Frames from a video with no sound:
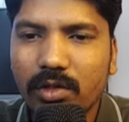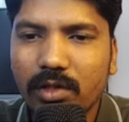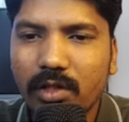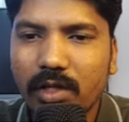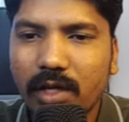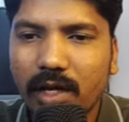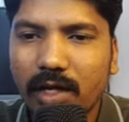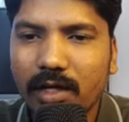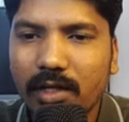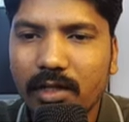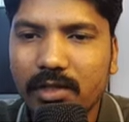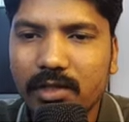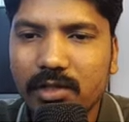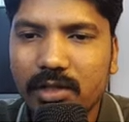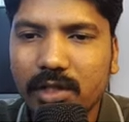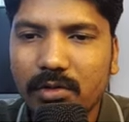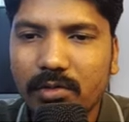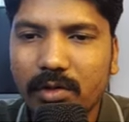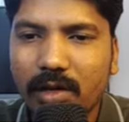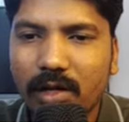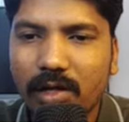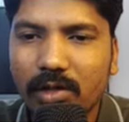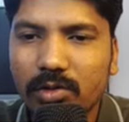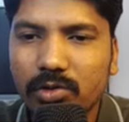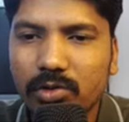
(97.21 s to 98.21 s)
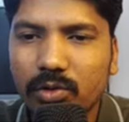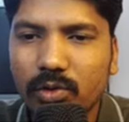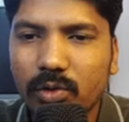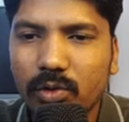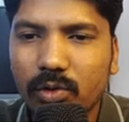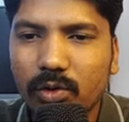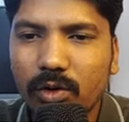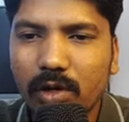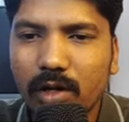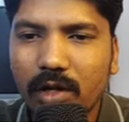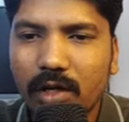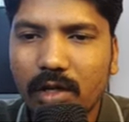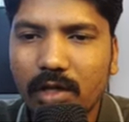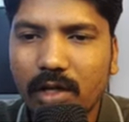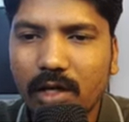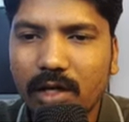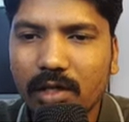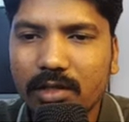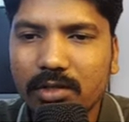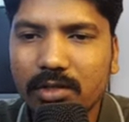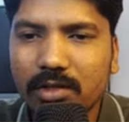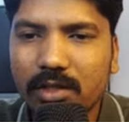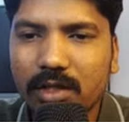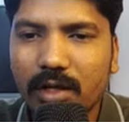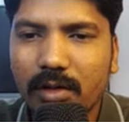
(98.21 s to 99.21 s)
यानी जे वाला जो लो है
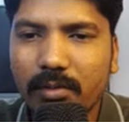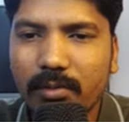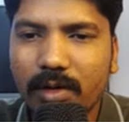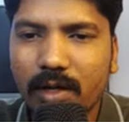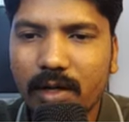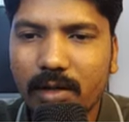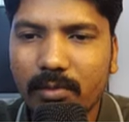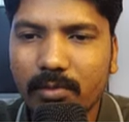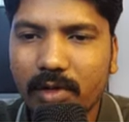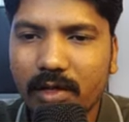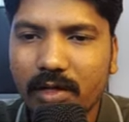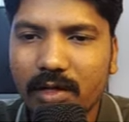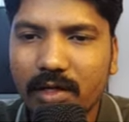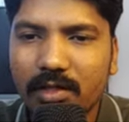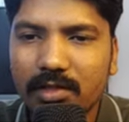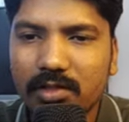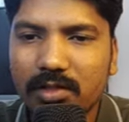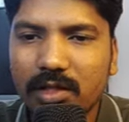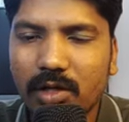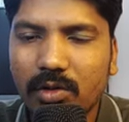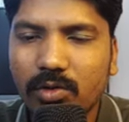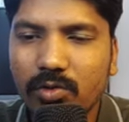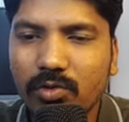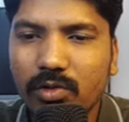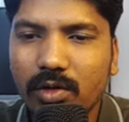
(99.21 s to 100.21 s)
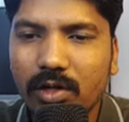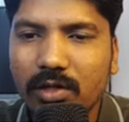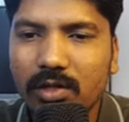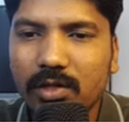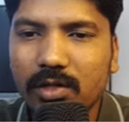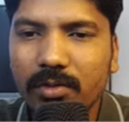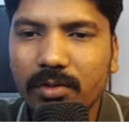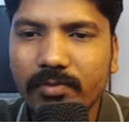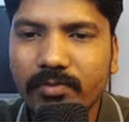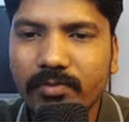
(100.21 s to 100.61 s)
यहाँ से हमारा बनना चालू हुआ था